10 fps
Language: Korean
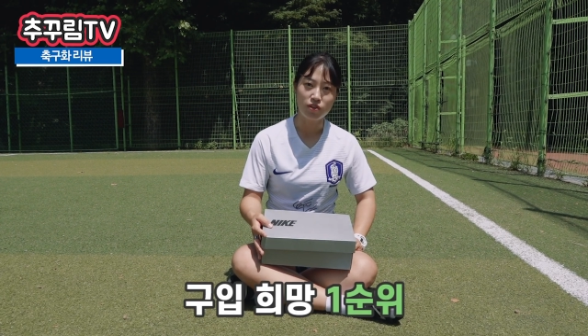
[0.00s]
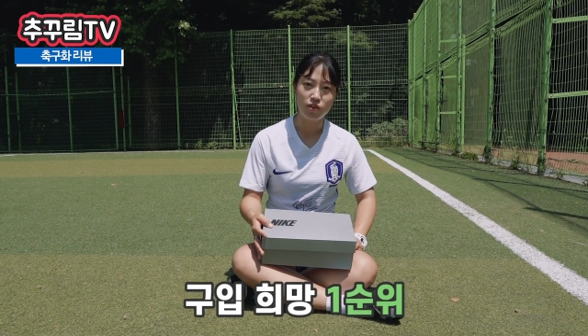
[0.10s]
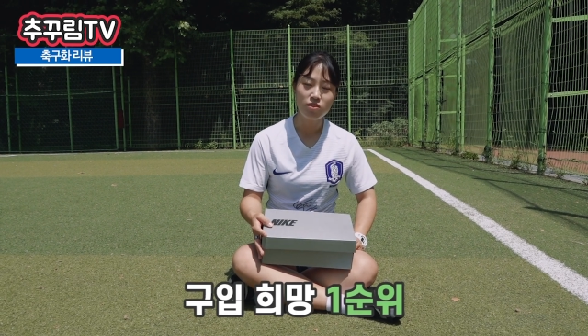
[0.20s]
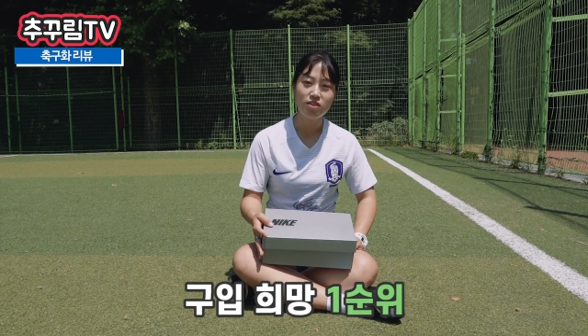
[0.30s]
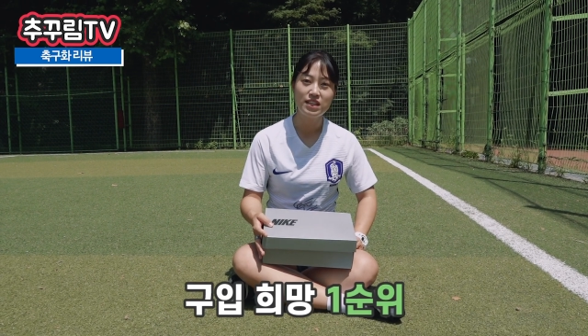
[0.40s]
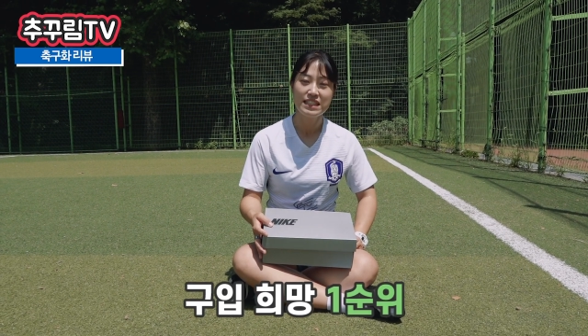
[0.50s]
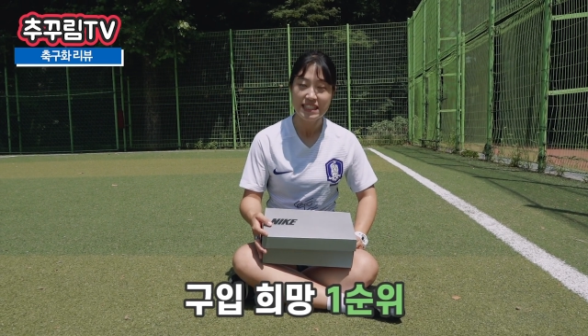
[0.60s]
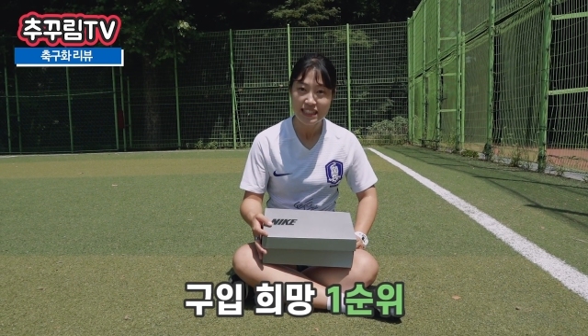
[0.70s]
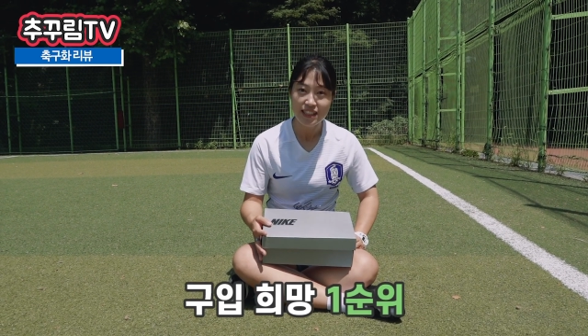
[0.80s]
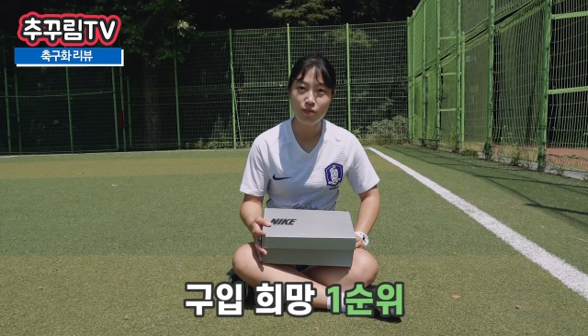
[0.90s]
있던
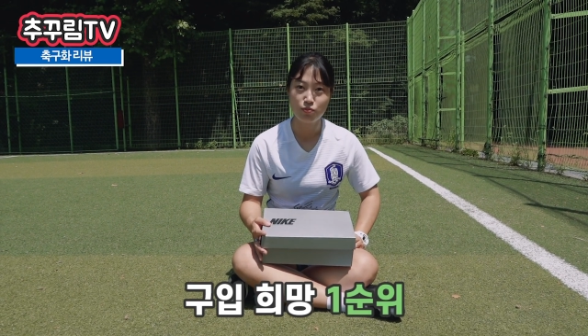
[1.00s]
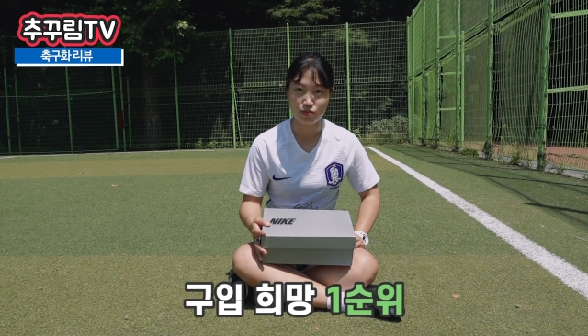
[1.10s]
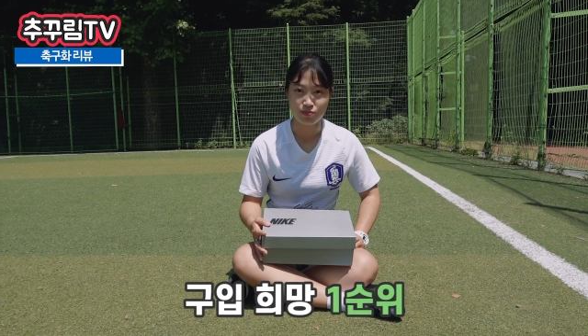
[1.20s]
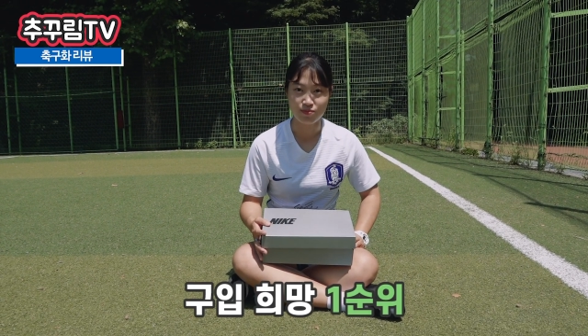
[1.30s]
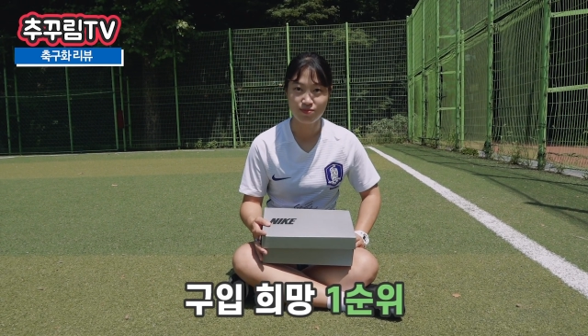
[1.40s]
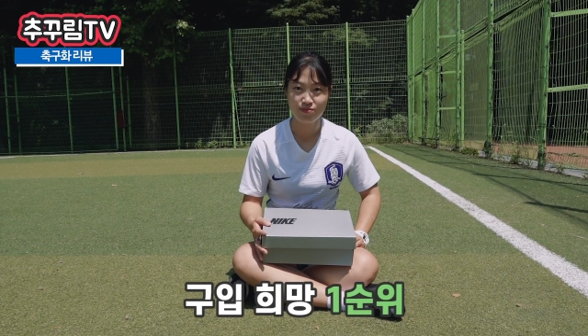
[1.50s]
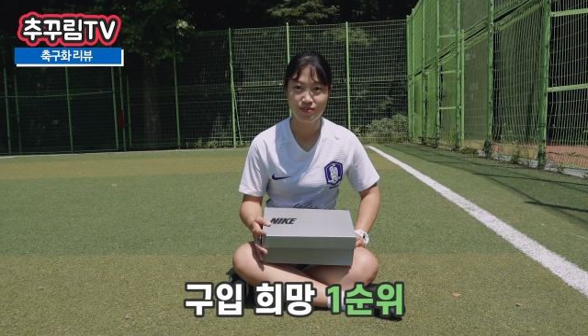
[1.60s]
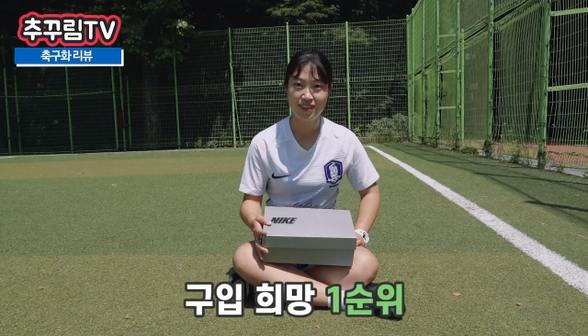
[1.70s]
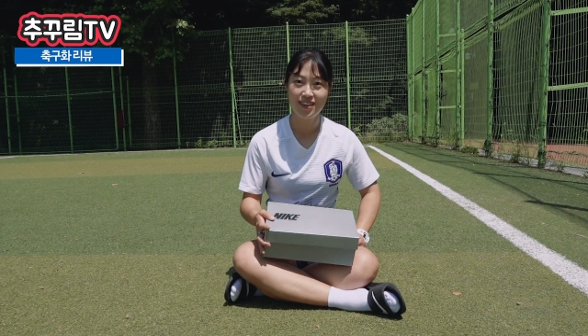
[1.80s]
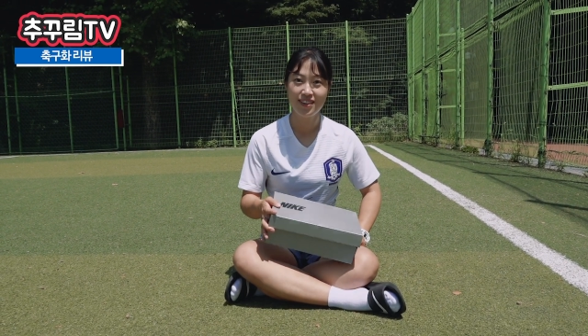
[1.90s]
신상품
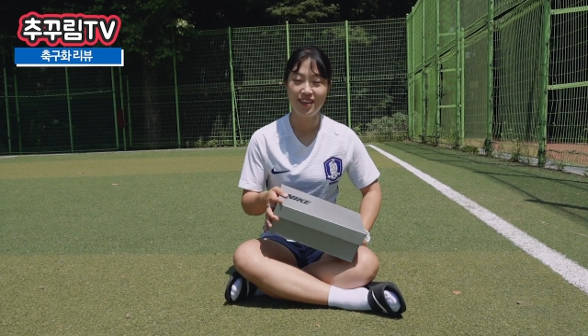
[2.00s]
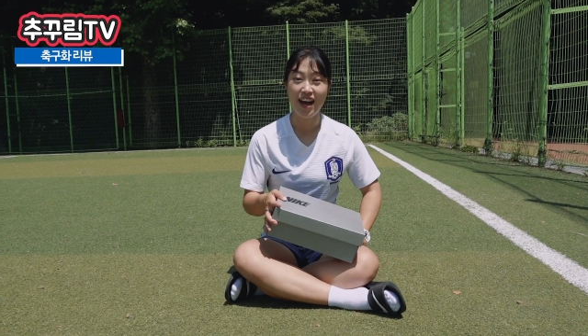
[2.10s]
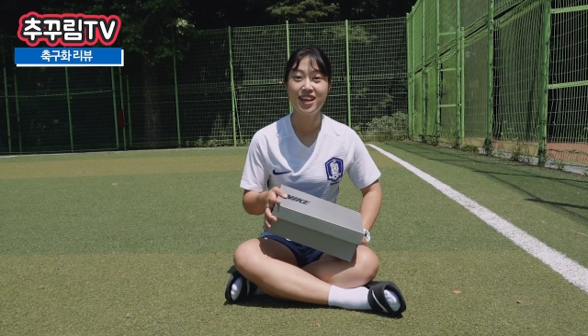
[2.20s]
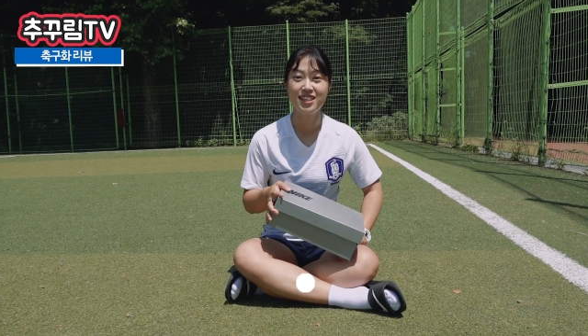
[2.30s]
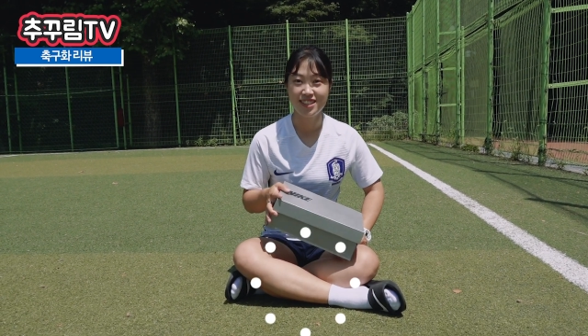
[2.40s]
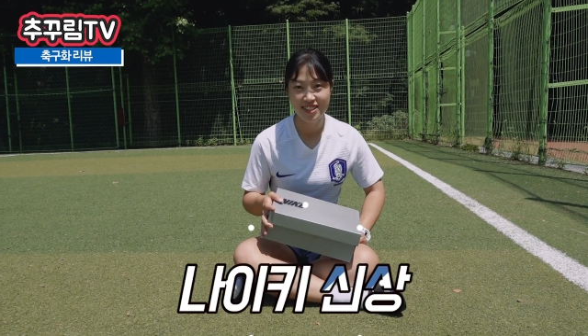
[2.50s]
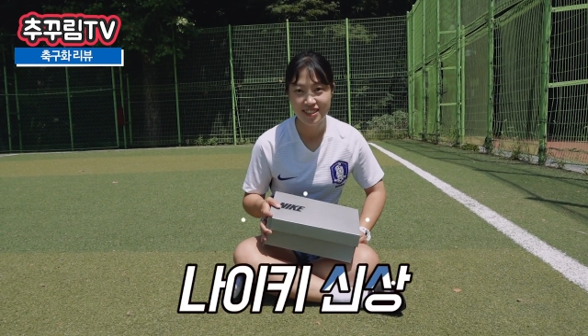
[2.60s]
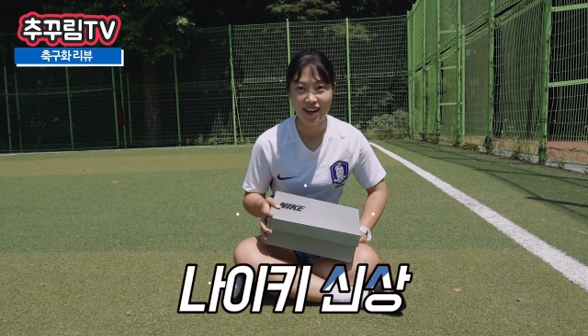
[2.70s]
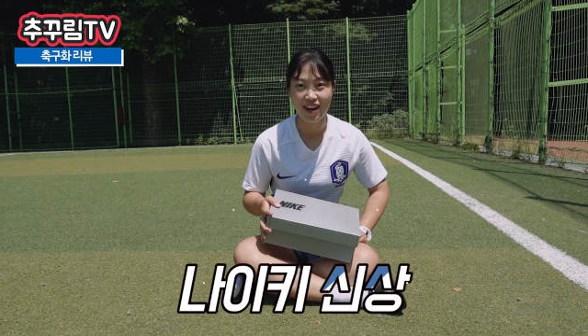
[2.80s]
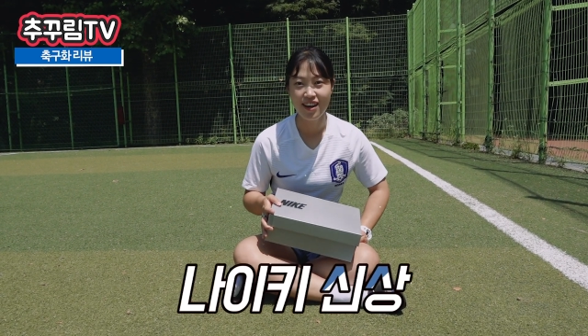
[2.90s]
나이키
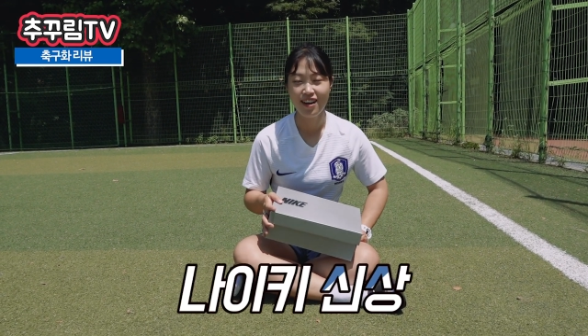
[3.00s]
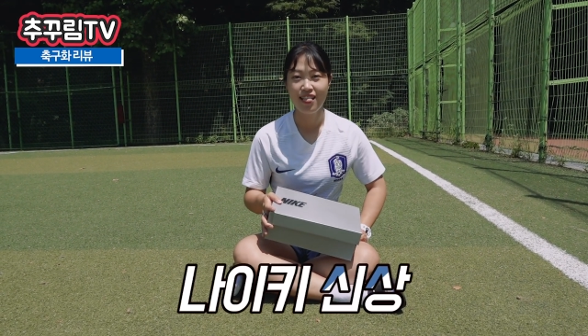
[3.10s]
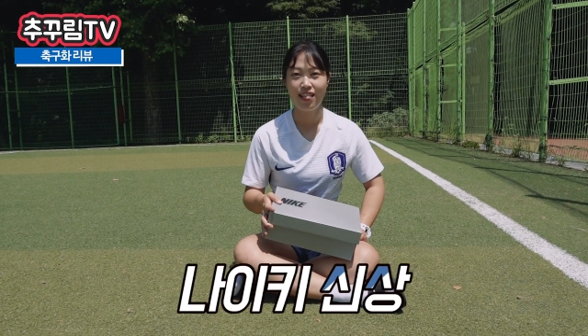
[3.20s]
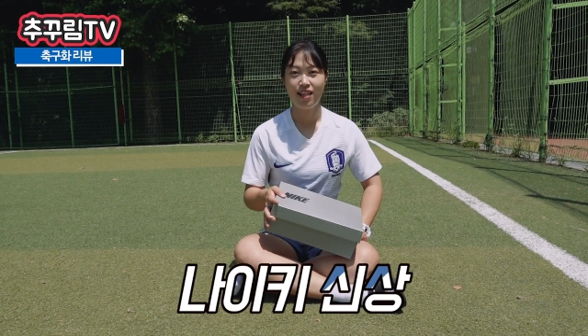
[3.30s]
신상